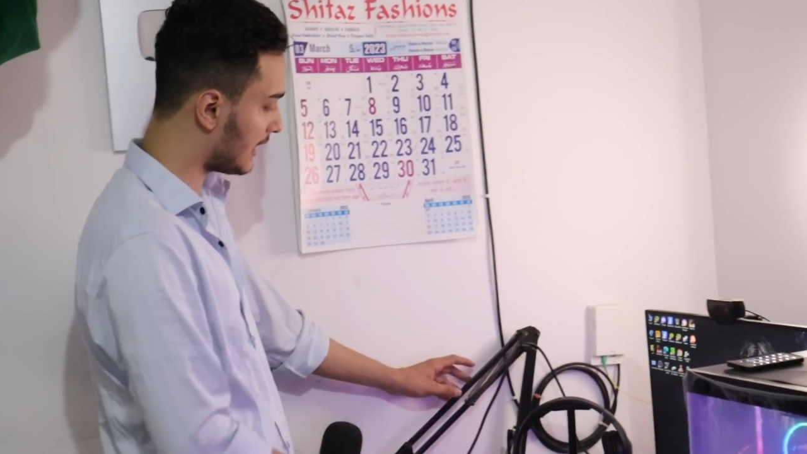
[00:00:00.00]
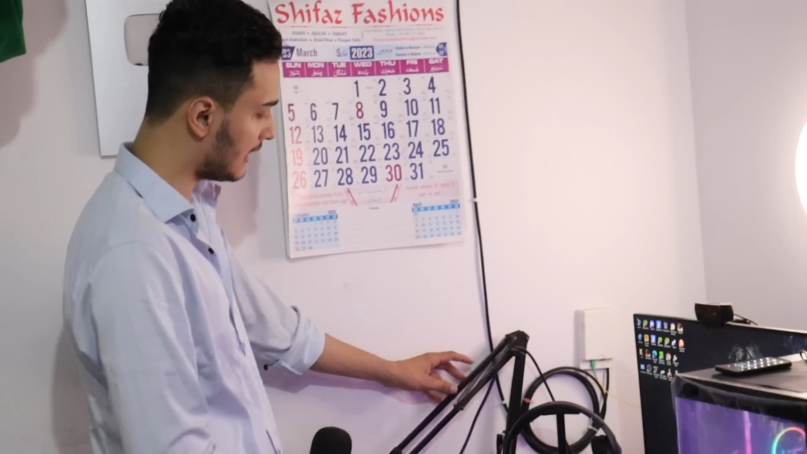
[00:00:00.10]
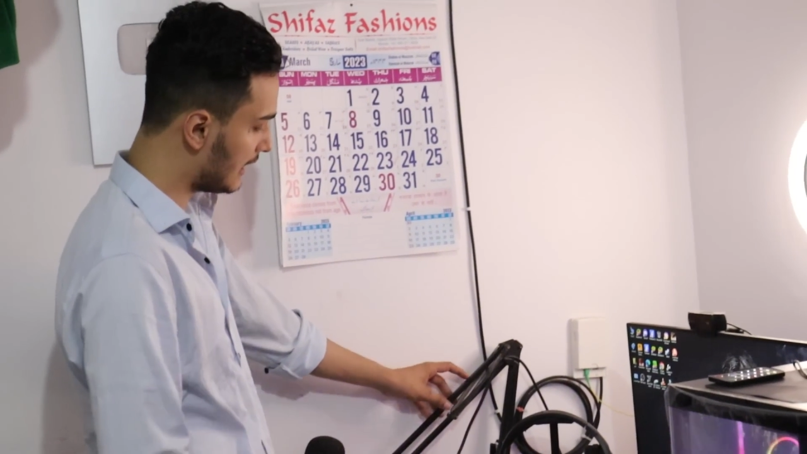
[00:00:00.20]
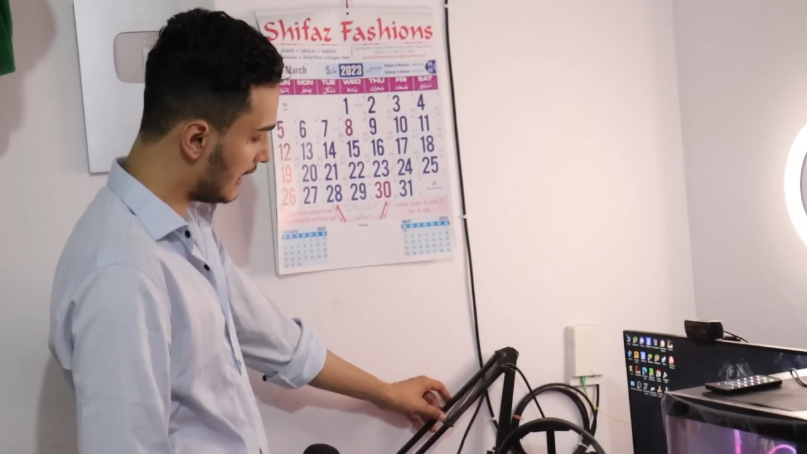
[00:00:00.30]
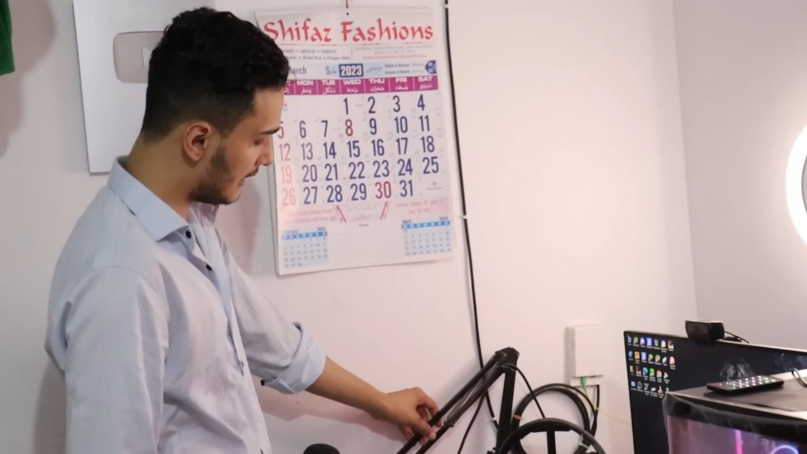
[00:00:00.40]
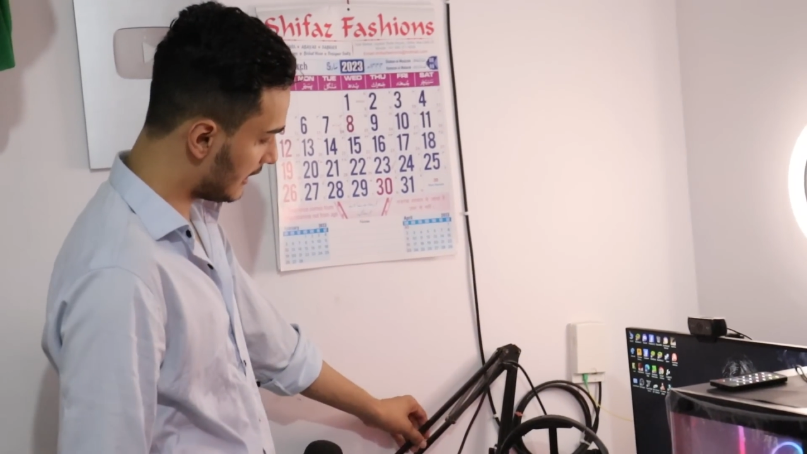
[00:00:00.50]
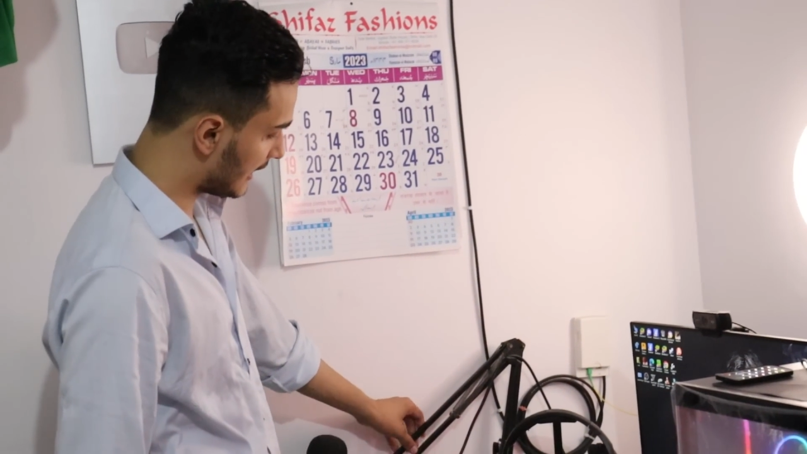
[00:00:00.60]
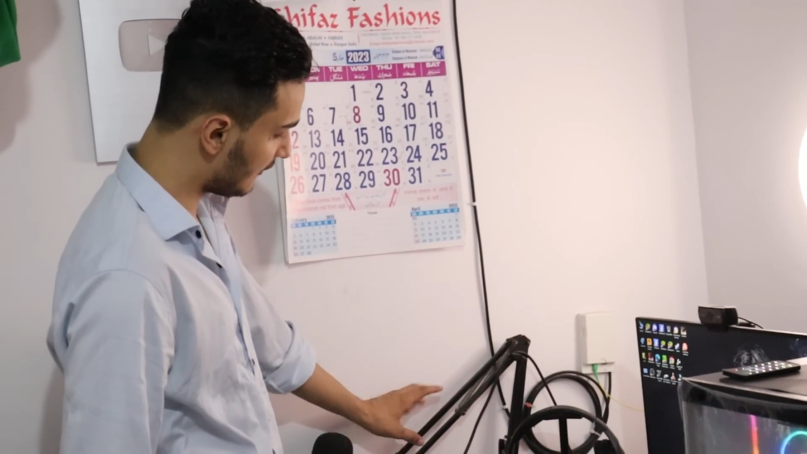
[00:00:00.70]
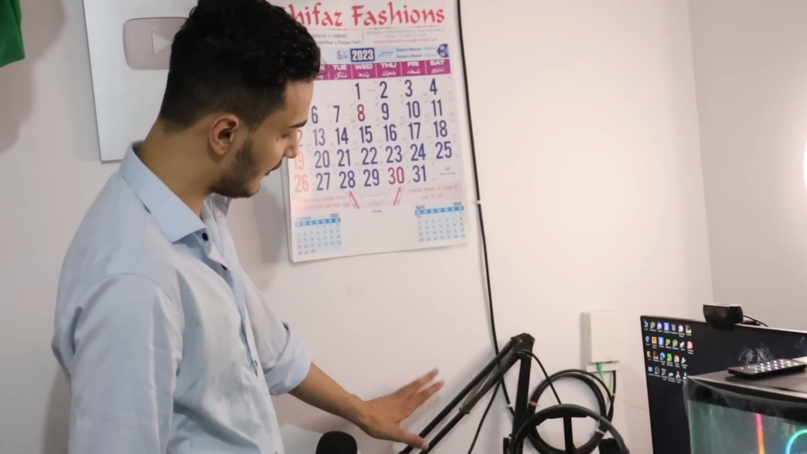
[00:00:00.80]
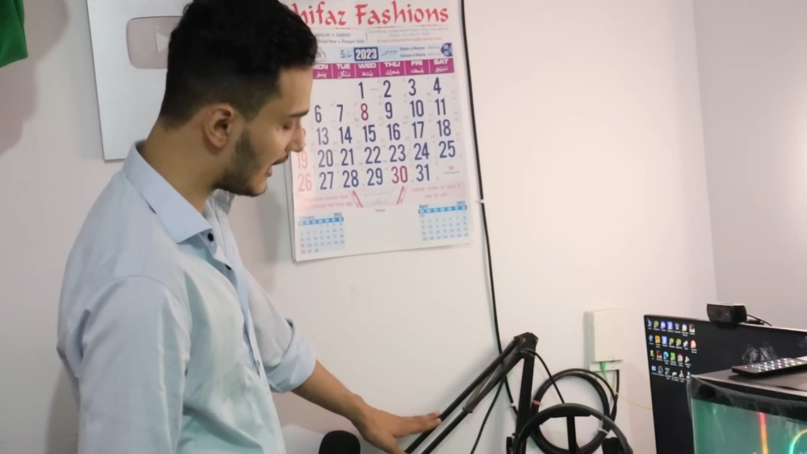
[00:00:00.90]
था
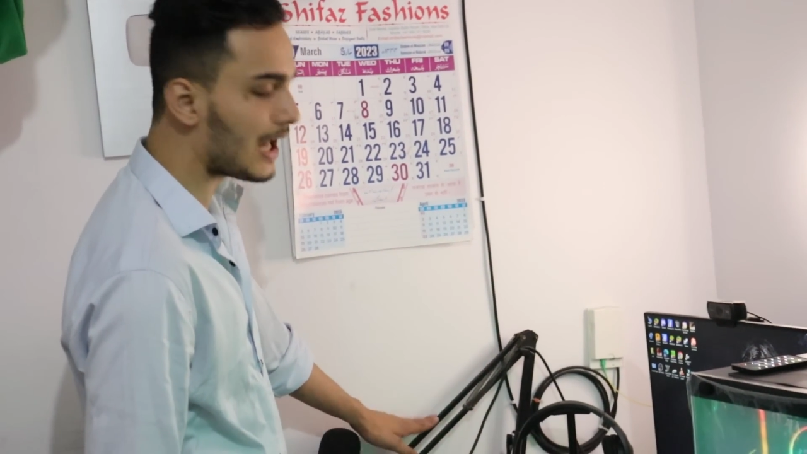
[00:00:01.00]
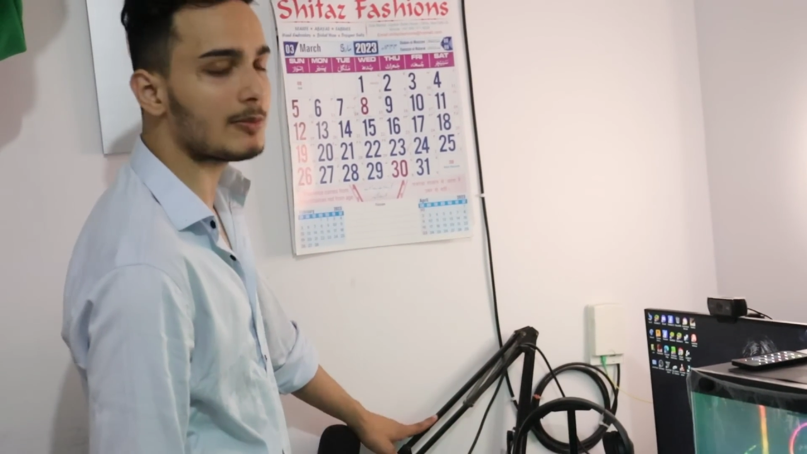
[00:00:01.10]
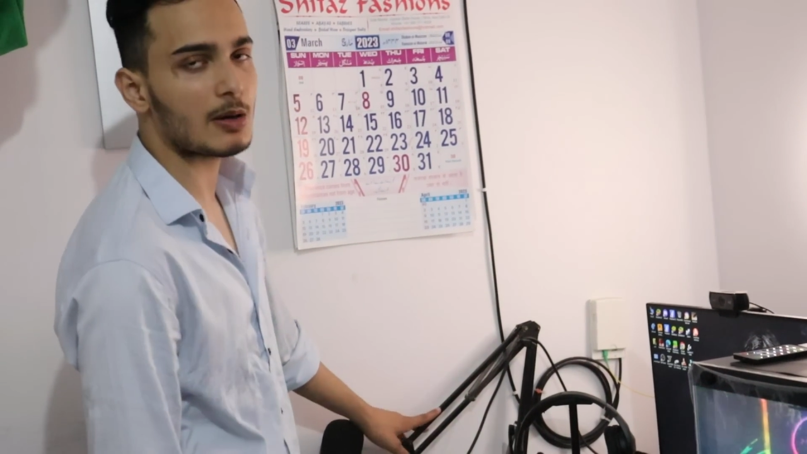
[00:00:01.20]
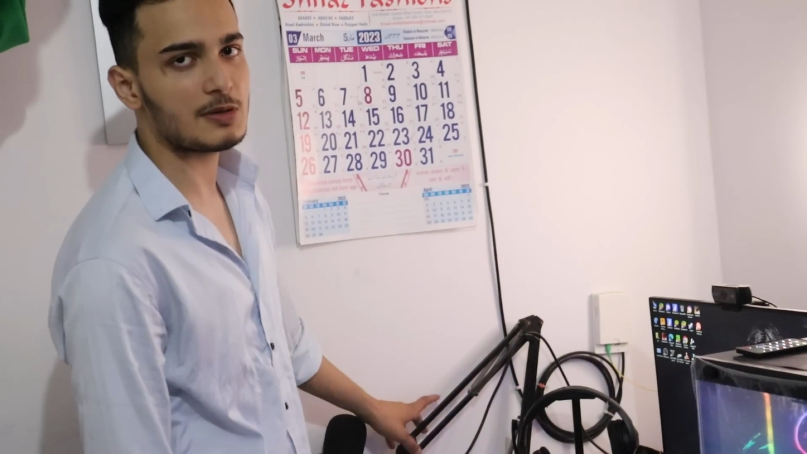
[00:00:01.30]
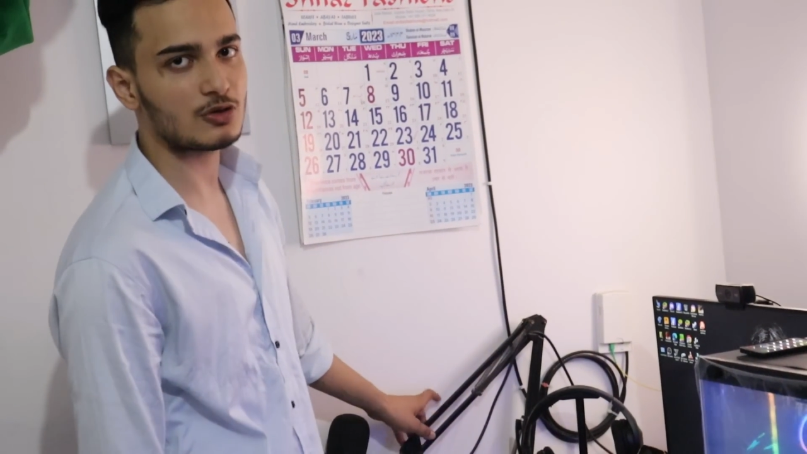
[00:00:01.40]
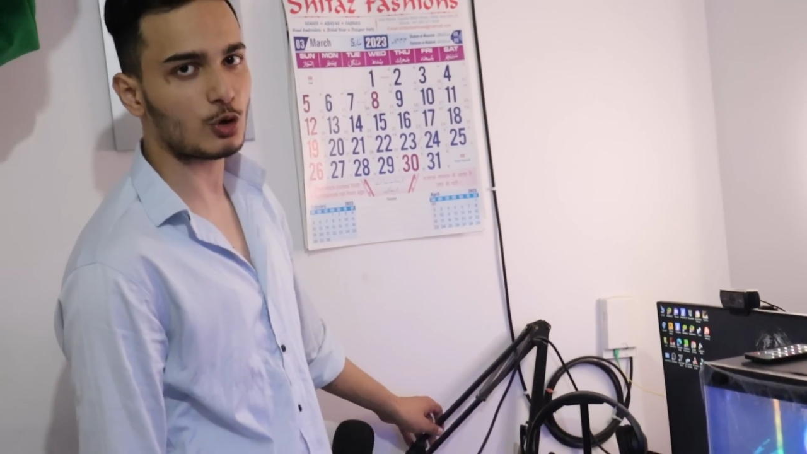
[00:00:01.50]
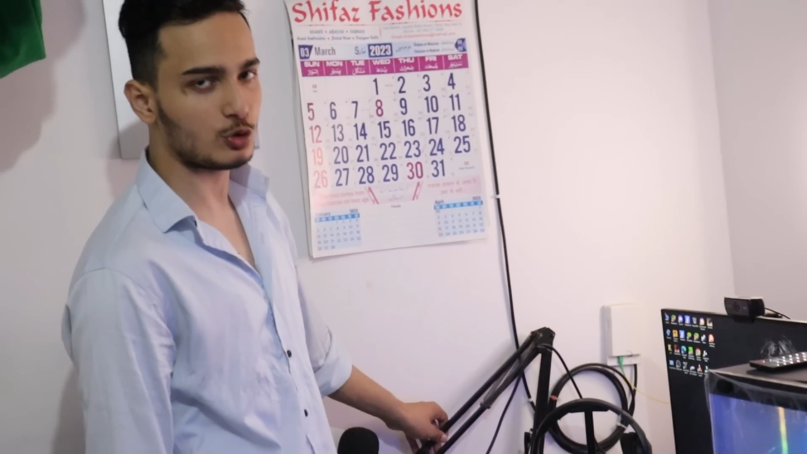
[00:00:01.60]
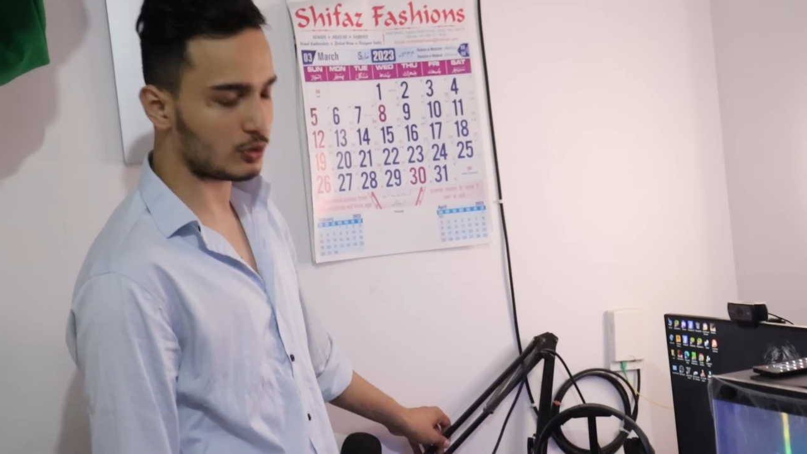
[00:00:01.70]
लेकिन फिलहाल मैं अभी इसको